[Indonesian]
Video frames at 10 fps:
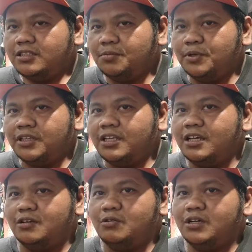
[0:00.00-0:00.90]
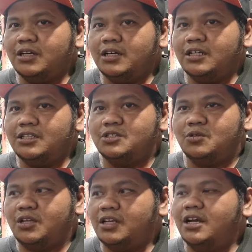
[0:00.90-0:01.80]
seperti yang gue
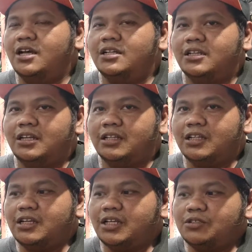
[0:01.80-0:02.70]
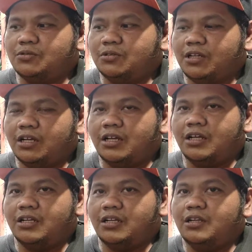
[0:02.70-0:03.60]
curiga ternyata
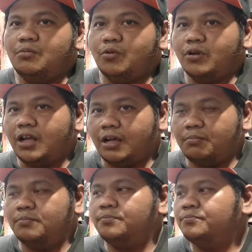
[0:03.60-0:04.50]
sudah di bore up